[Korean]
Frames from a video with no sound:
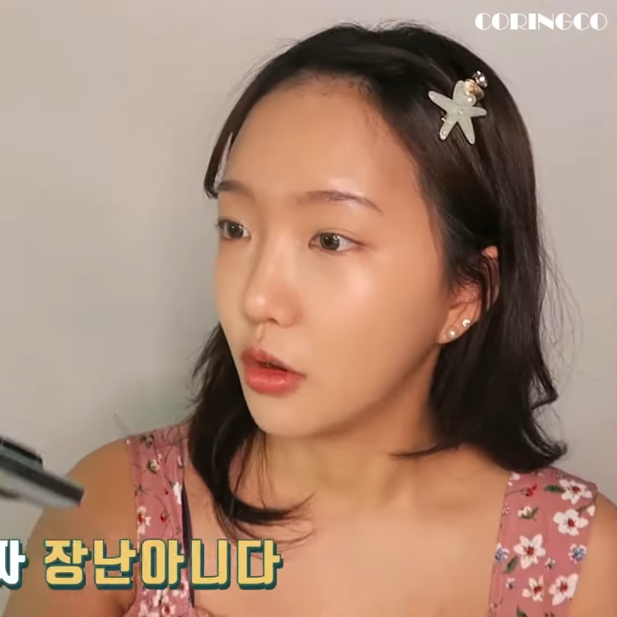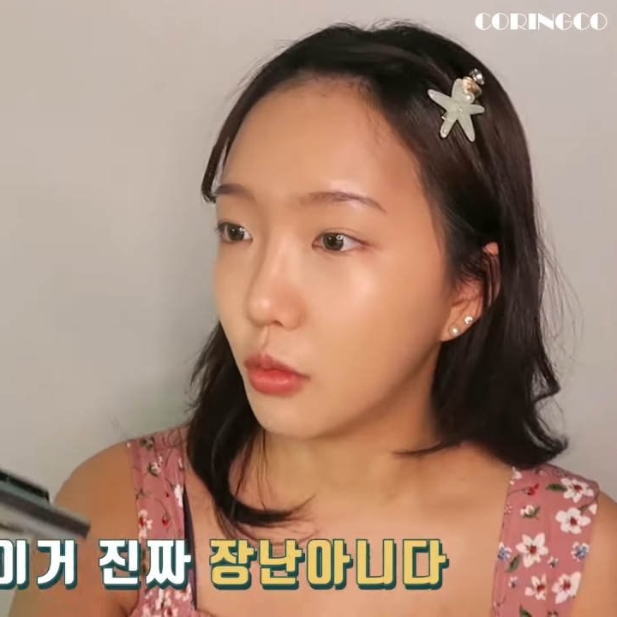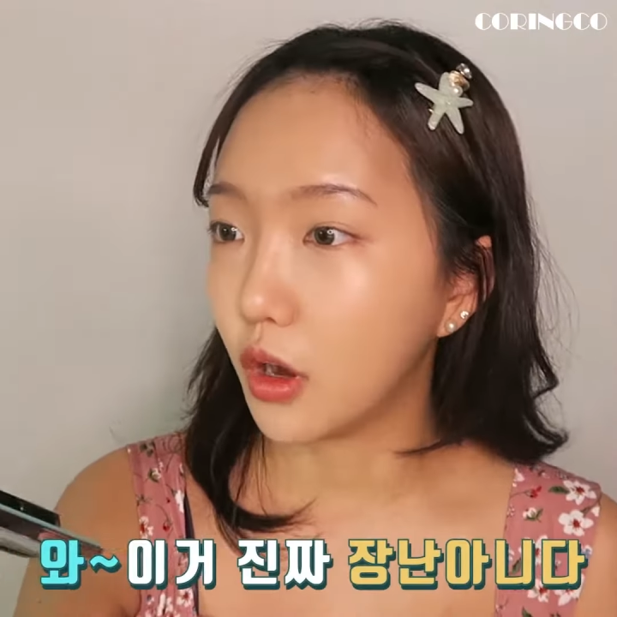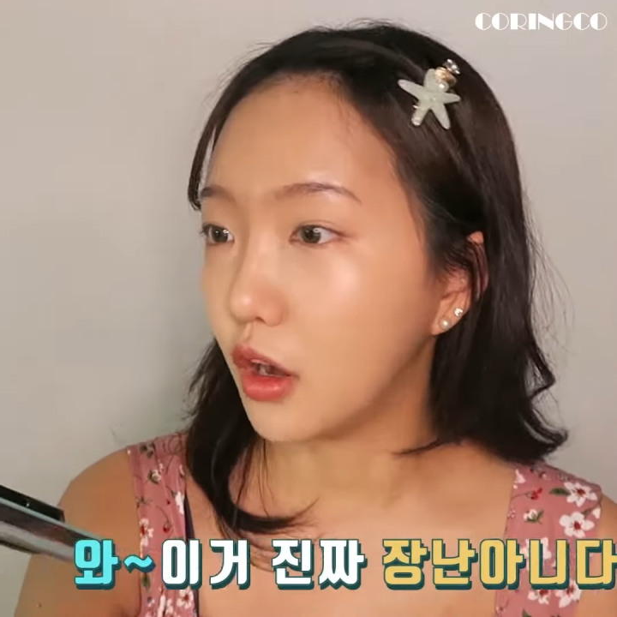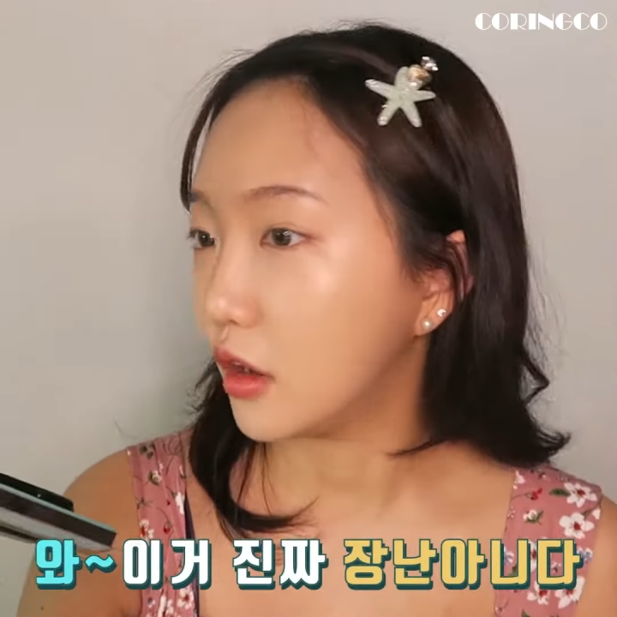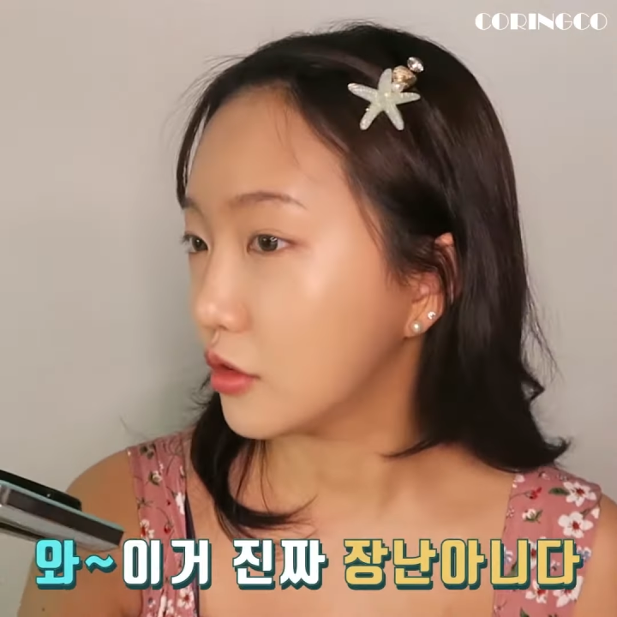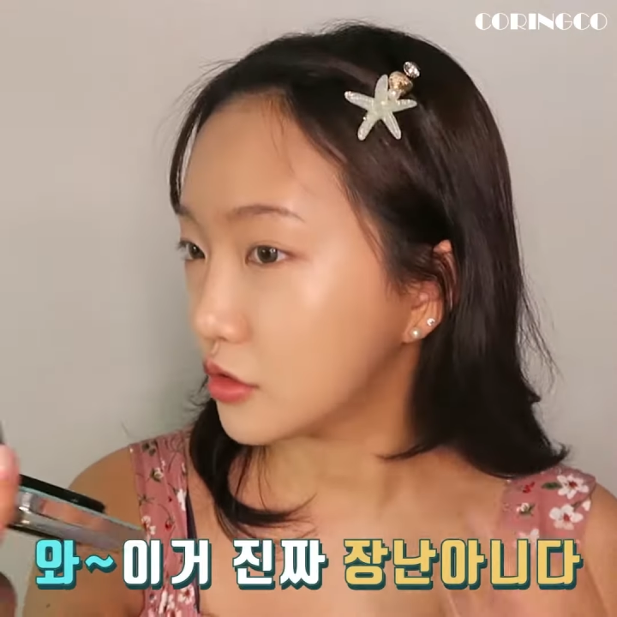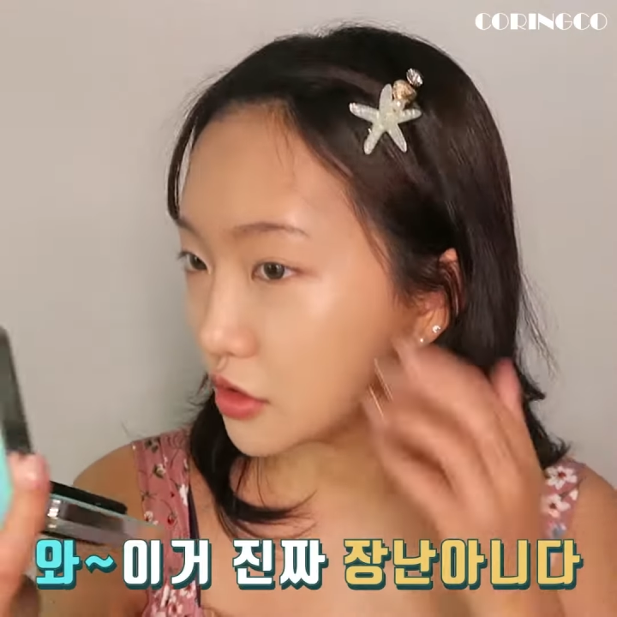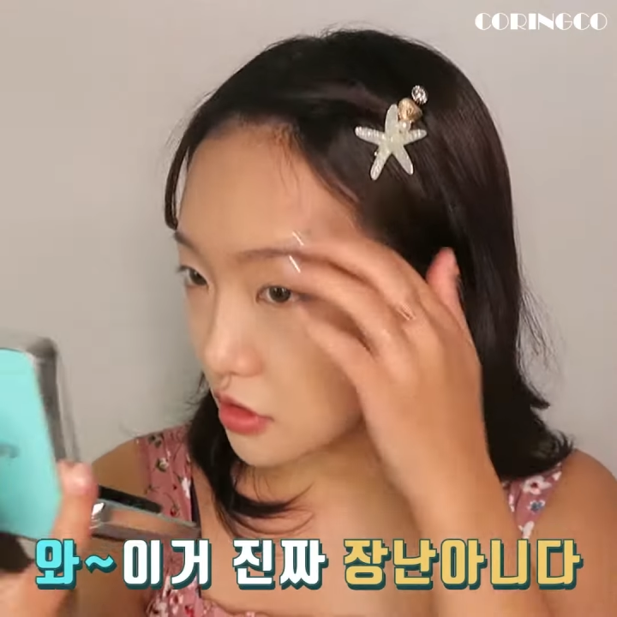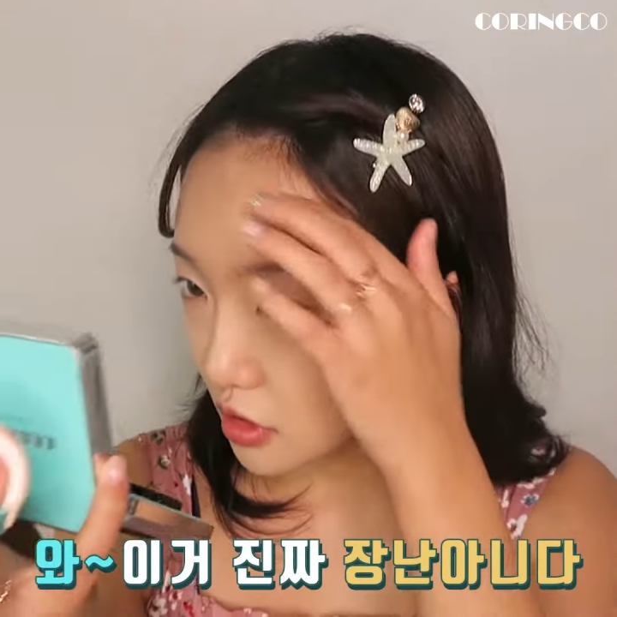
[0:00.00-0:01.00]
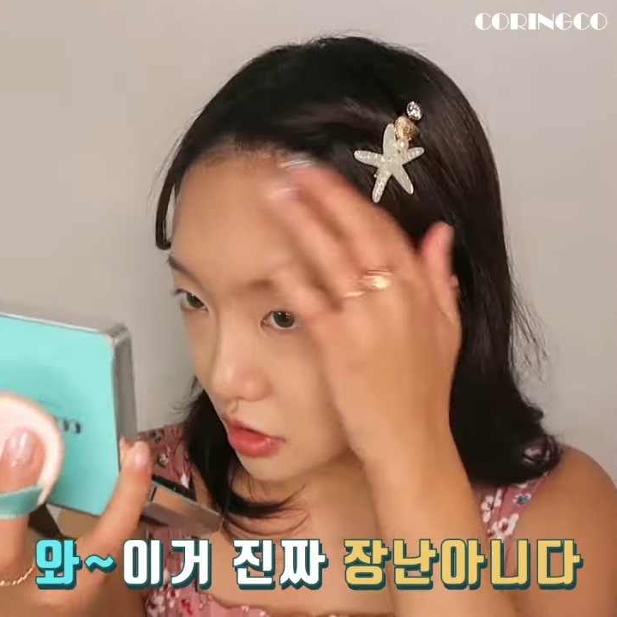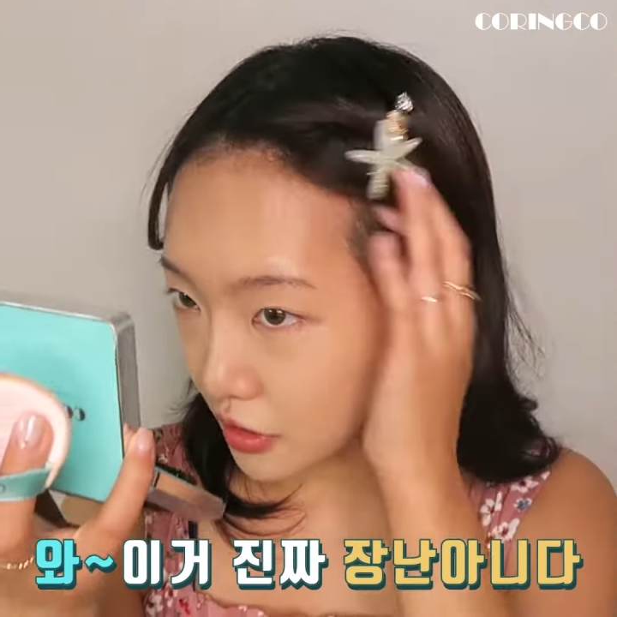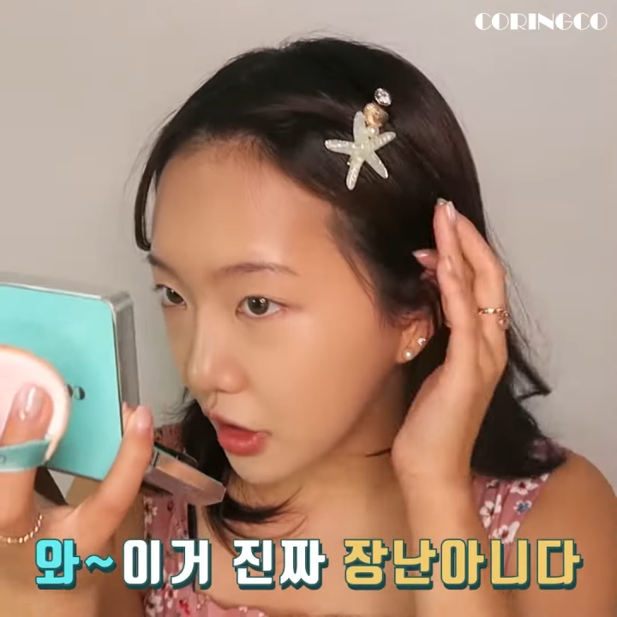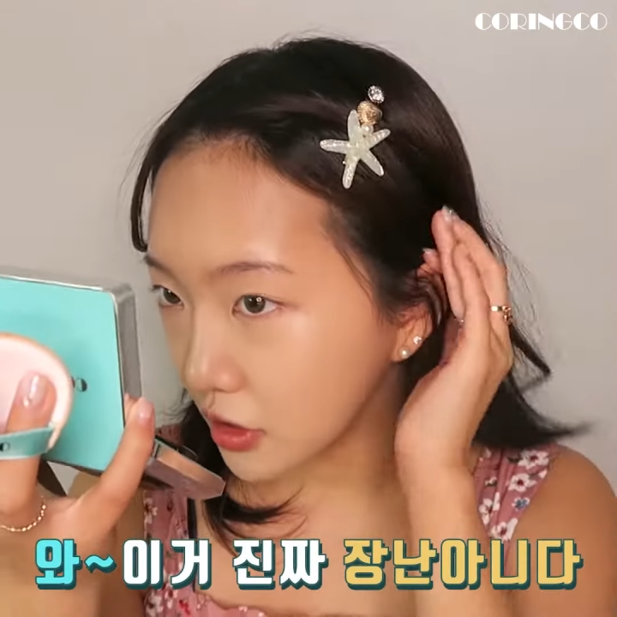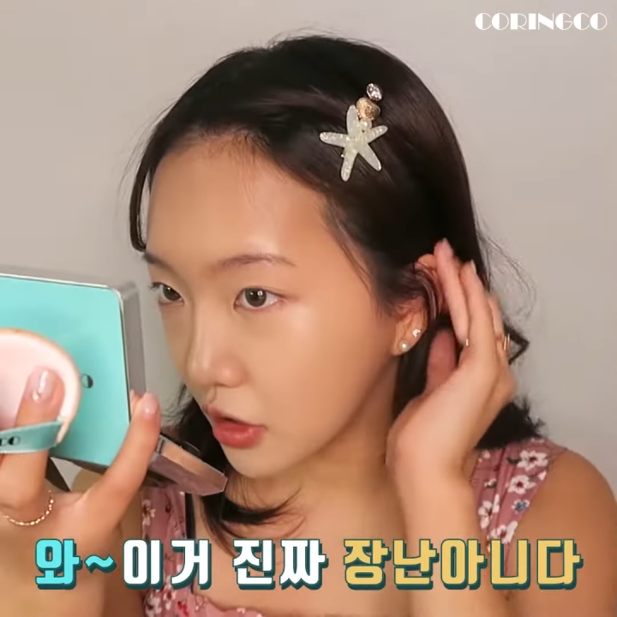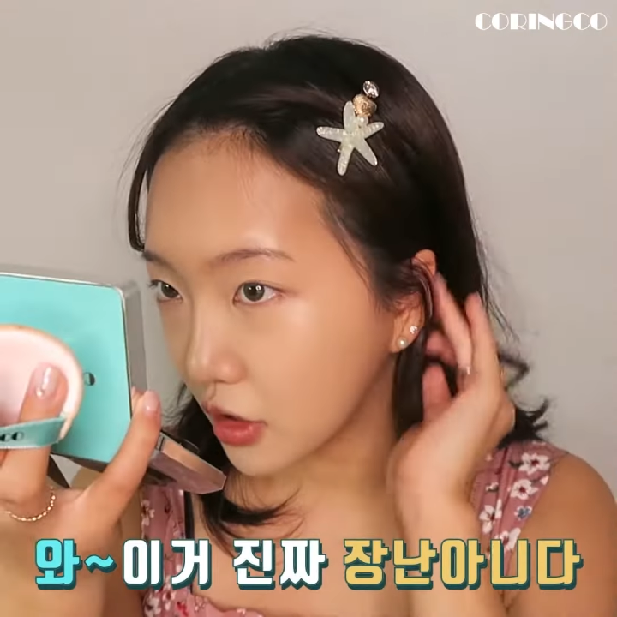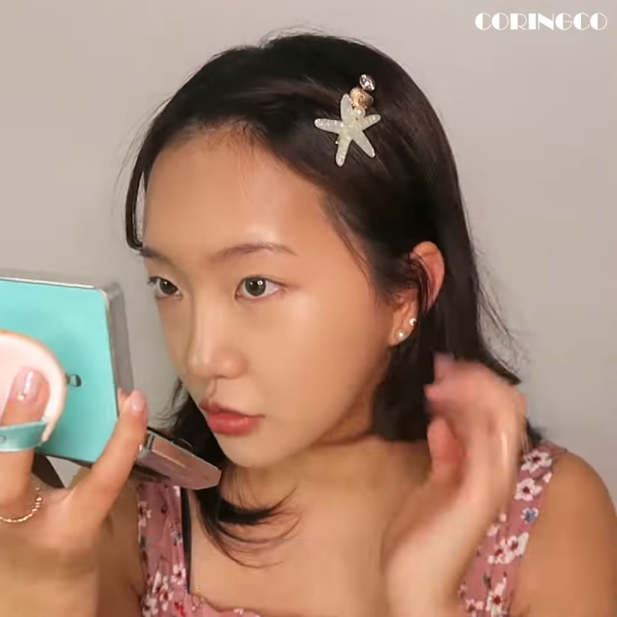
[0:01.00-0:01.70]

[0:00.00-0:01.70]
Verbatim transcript: 와 이건 진짜 장난 아니다.